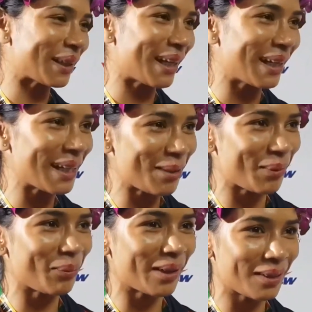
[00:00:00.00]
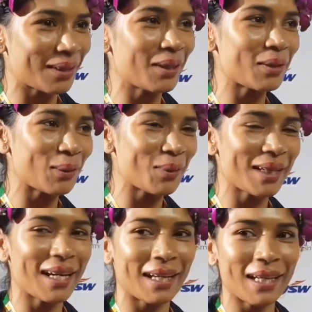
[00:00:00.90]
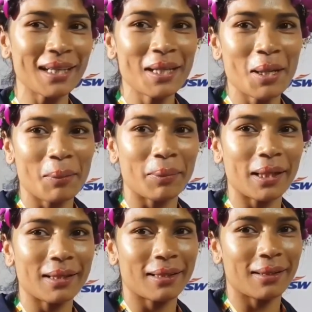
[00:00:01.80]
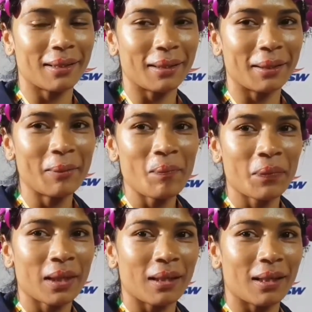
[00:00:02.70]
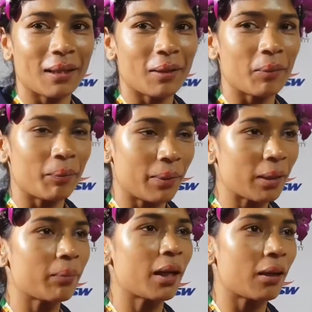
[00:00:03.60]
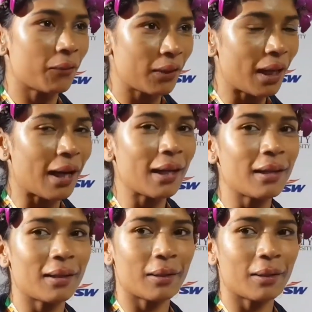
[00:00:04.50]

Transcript: पता नहीं कि मैं मर्सडीज़ लूँगी या नहीं बट बट uh, uh, मेरा फ़िलहाल